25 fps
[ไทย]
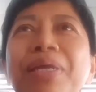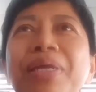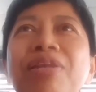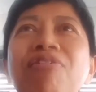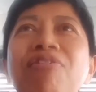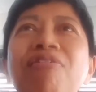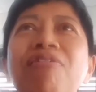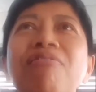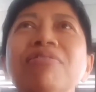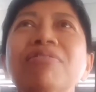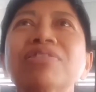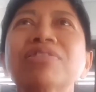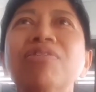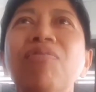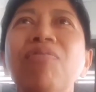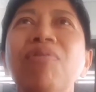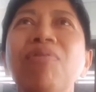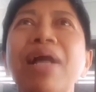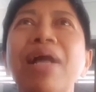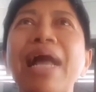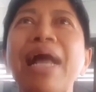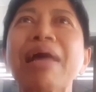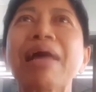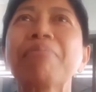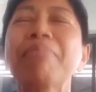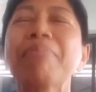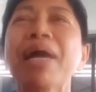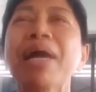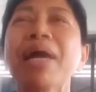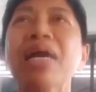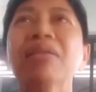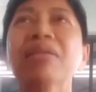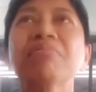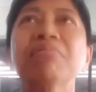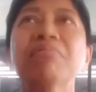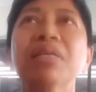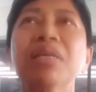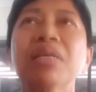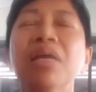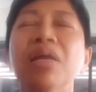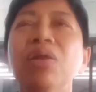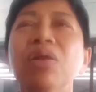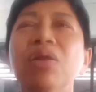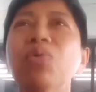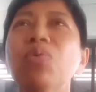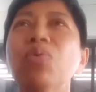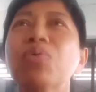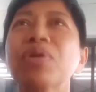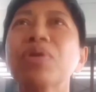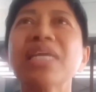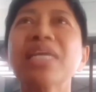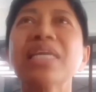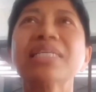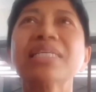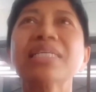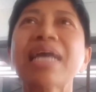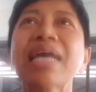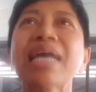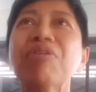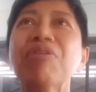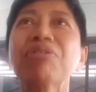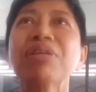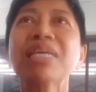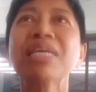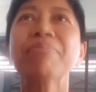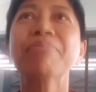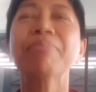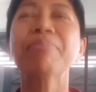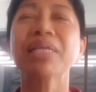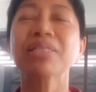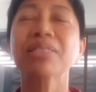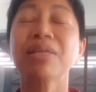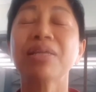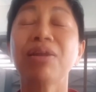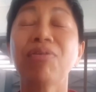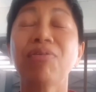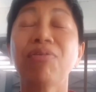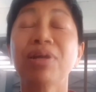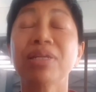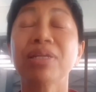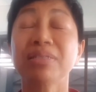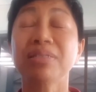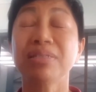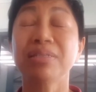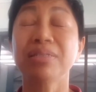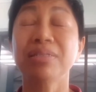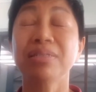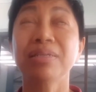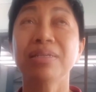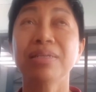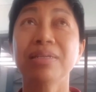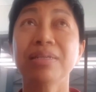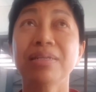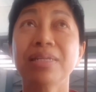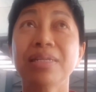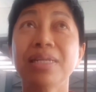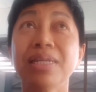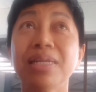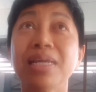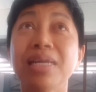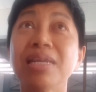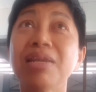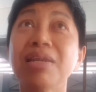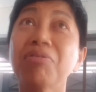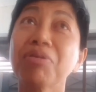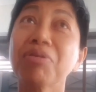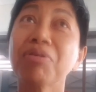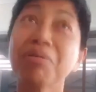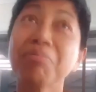ฟังพี่น้องส่งการบ้าน ลูกหนี้เจ้าหนี้มาตลอด